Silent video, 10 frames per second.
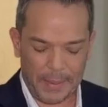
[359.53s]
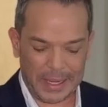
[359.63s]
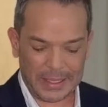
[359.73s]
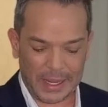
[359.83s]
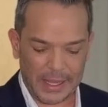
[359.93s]

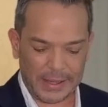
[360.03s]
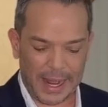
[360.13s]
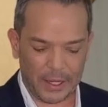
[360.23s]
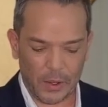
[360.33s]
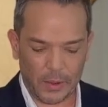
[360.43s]
Para
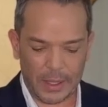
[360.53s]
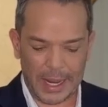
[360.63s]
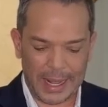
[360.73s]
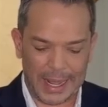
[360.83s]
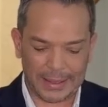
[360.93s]
Sagitario,
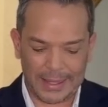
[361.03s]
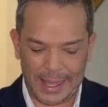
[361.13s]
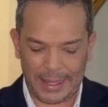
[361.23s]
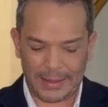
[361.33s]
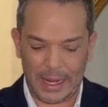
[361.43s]
la
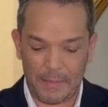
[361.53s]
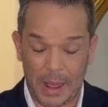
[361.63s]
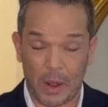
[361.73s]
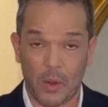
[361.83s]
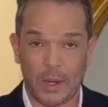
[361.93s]
carta del
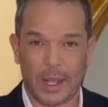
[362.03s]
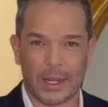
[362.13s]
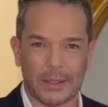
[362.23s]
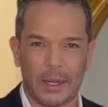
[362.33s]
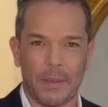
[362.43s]
mago, la
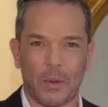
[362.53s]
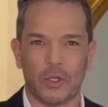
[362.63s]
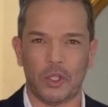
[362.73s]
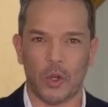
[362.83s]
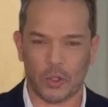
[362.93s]
carta del
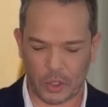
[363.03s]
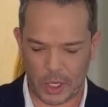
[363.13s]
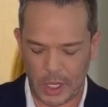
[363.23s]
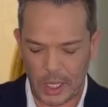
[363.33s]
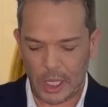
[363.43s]
mago es Dios
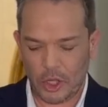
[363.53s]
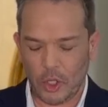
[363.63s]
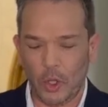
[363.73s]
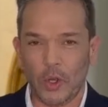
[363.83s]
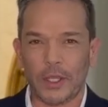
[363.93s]
y
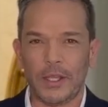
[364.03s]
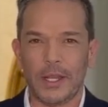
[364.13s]
todo lo que